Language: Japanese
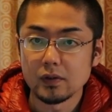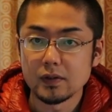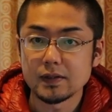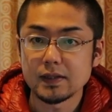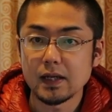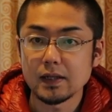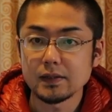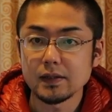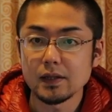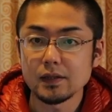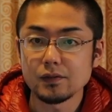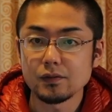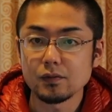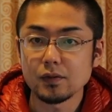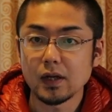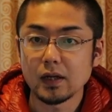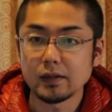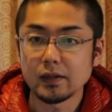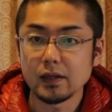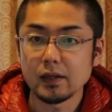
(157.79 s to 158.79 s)
再生す
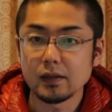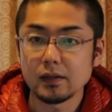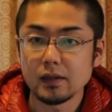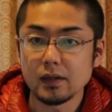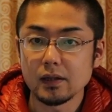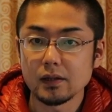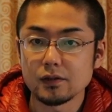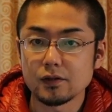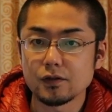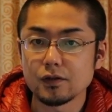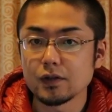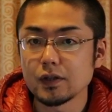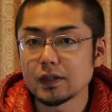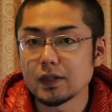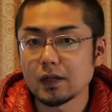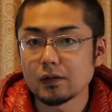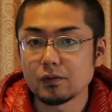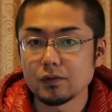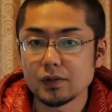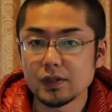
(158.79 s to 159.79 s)
る過程で衰
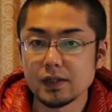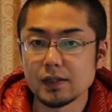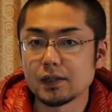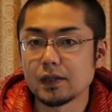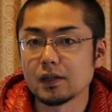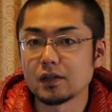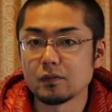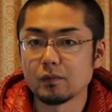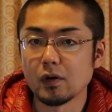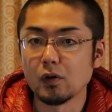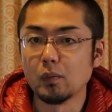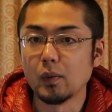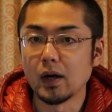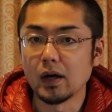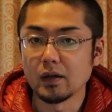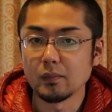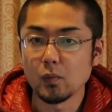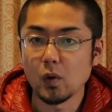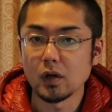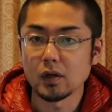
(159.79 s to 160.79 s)
弱死してしまう
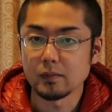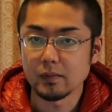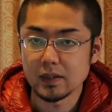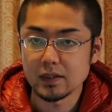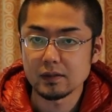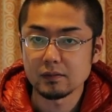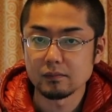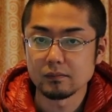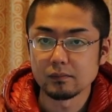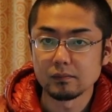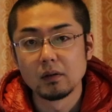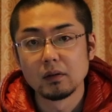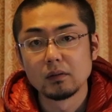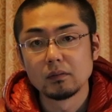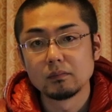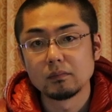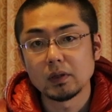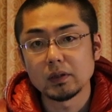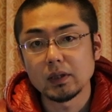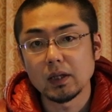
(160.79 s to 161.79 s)
場合もあります
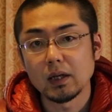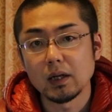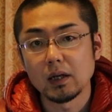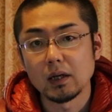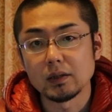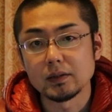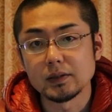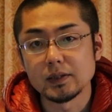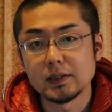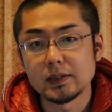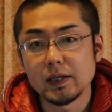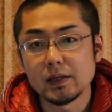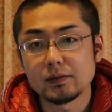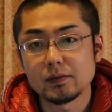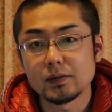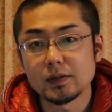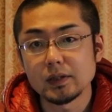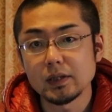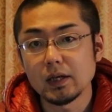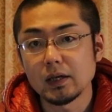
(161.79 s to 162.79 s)
また自
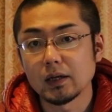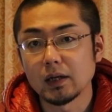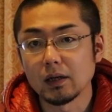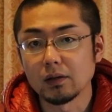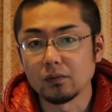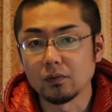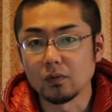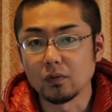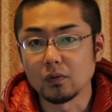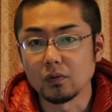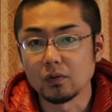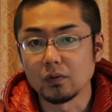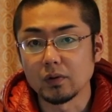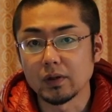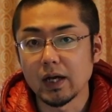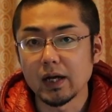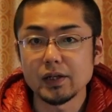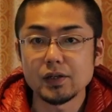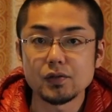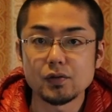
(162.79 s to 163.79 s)
節自体があの
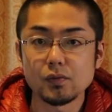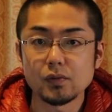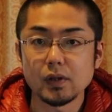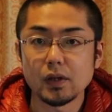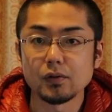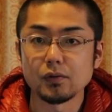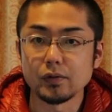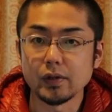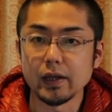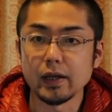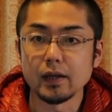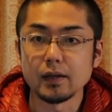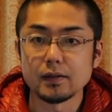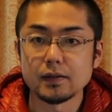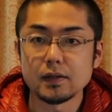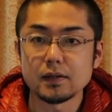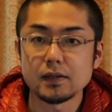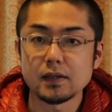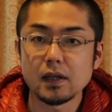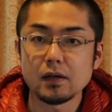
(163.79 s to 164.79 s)
外傷なので
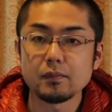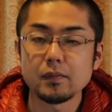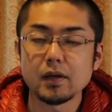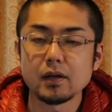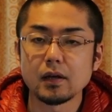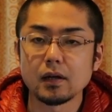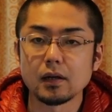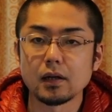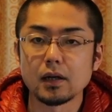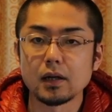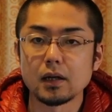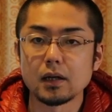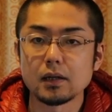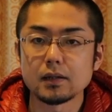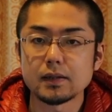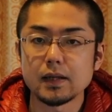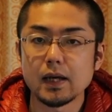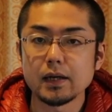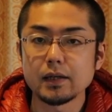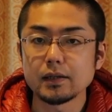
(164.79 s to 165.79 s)
切断面から
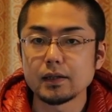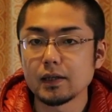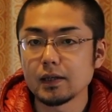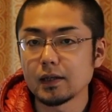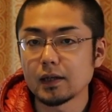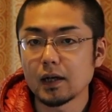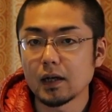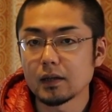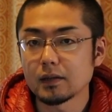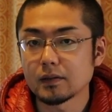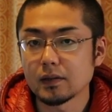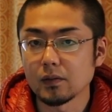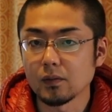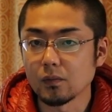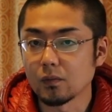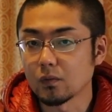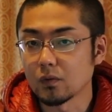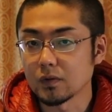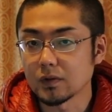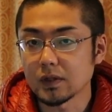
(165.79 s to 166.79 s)
細菌感染を
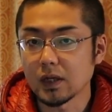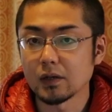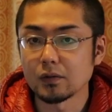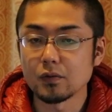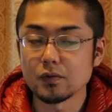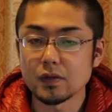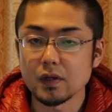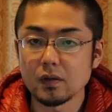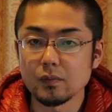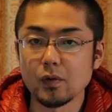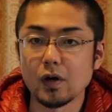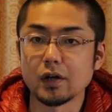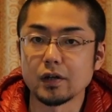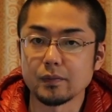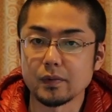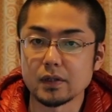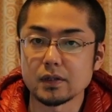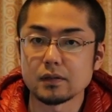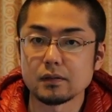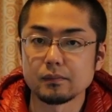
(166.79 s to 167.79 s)
起こす可能性もあり
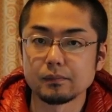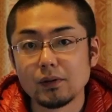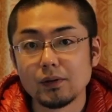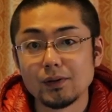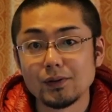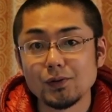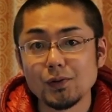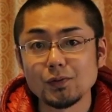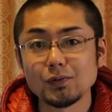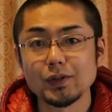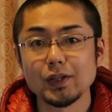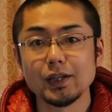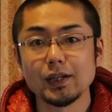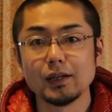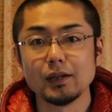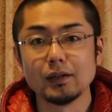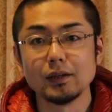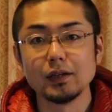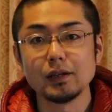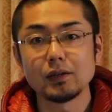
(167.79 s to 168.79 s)
ます特
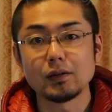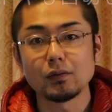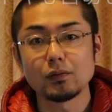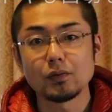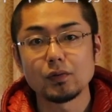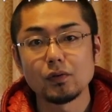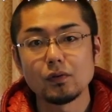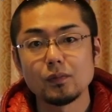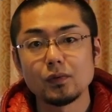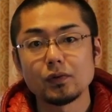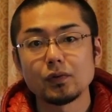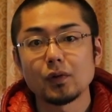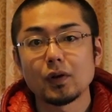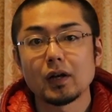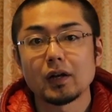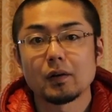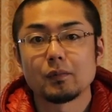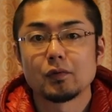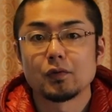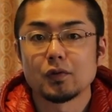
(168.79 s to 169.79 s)
に人気の
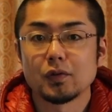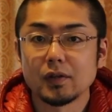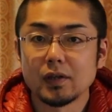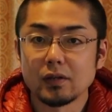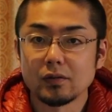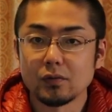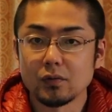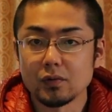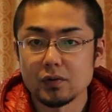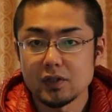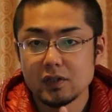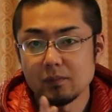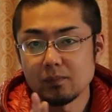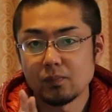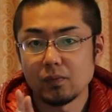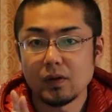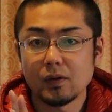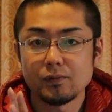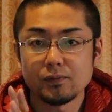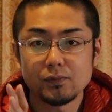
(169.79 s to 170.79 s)
ヒョウモントカゲモドキだと尻
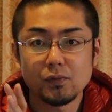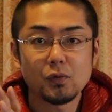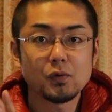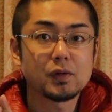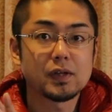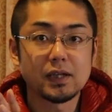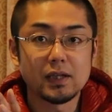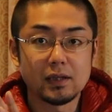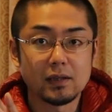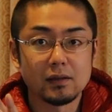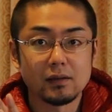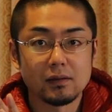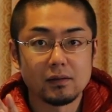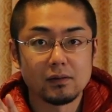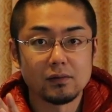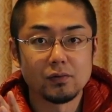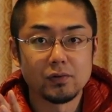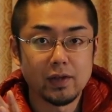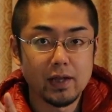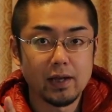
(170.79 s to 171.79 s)
尾が太い
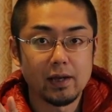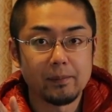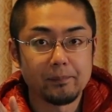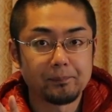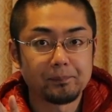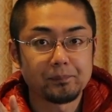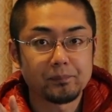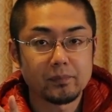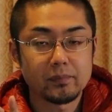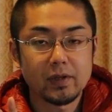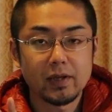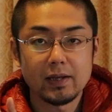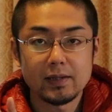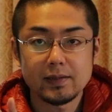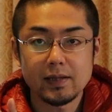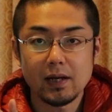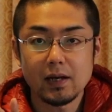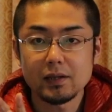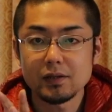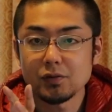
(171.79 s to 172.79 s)
のでで
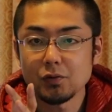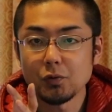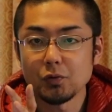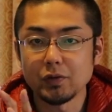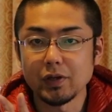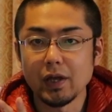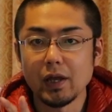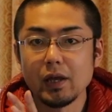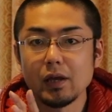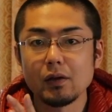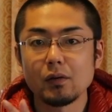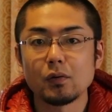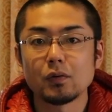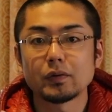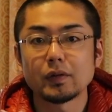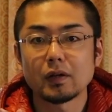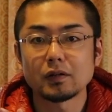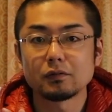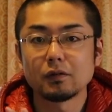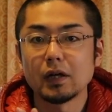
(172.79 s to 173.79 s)
さらにそこに栄養
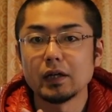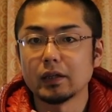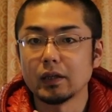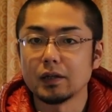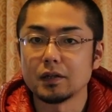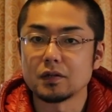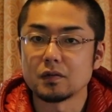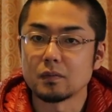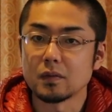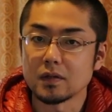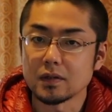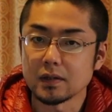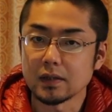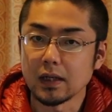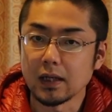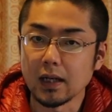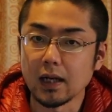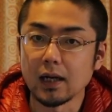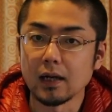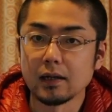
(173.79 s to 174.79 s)
を蓄えたりします
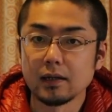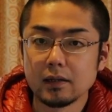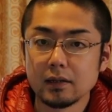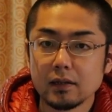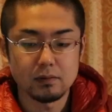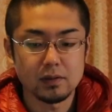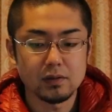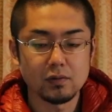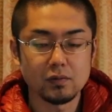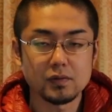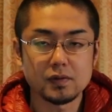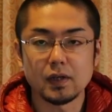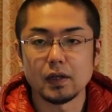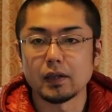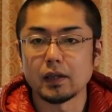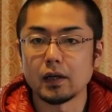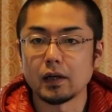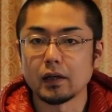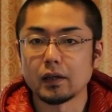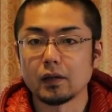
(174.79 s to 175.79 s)
から気をつけ
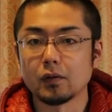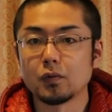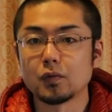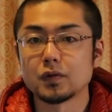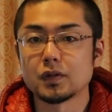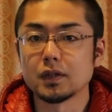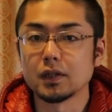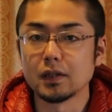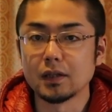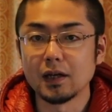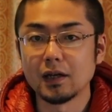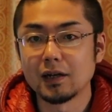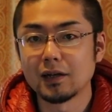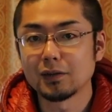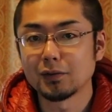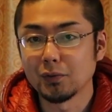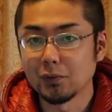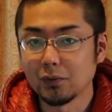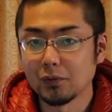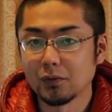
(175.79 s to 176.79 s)
てあげてほしい
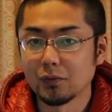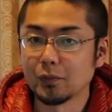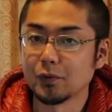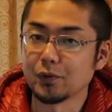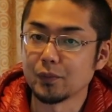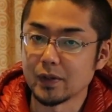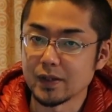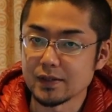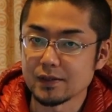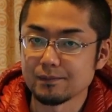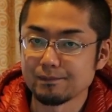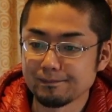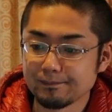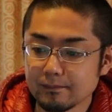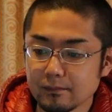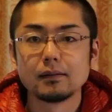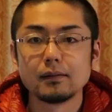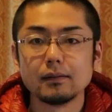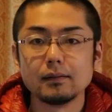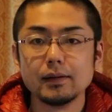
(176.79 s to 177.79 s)
なと思います
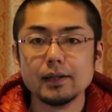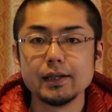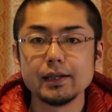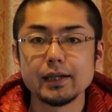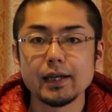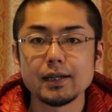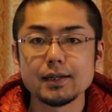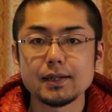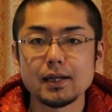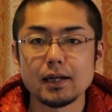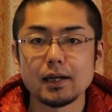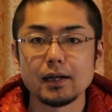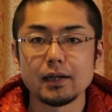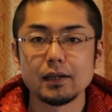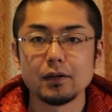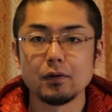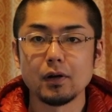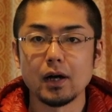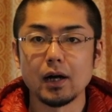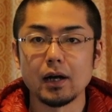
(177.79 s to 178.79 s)
人間社会
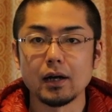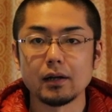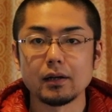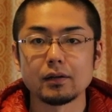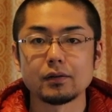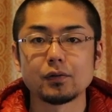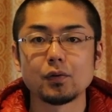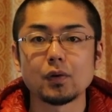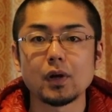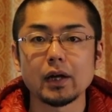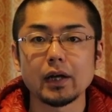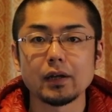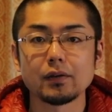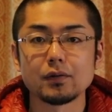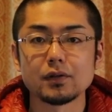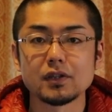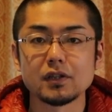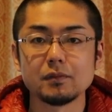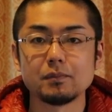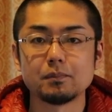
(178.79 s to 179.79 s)
ではトカゲ
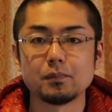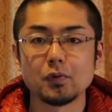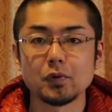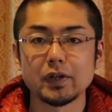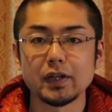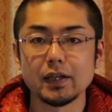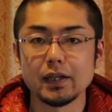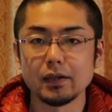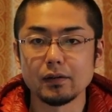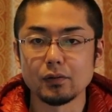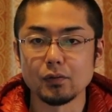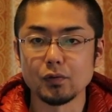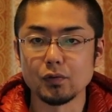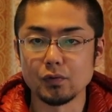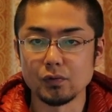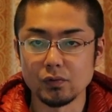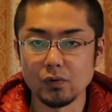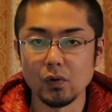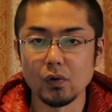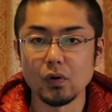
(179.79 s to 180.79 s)
の尻尾切りと
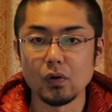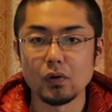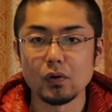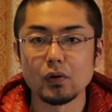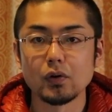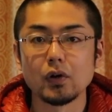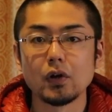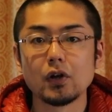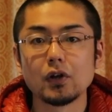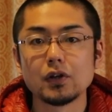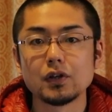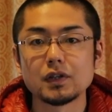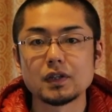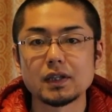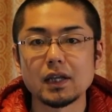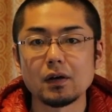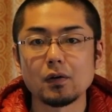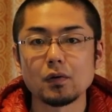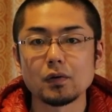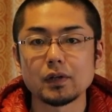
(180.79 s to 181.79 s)
いうと
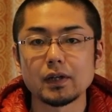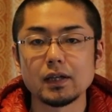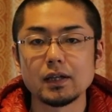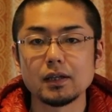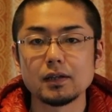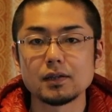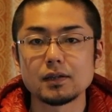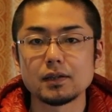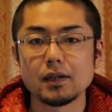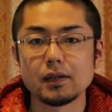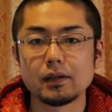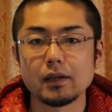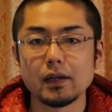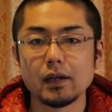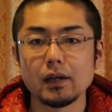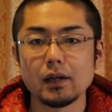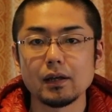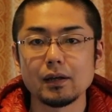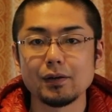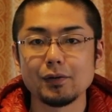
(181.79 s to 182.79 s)
下を切り捨て
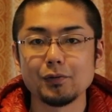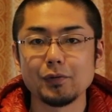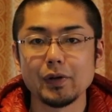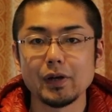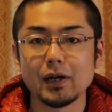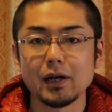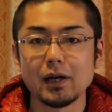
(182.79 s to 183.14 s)
て上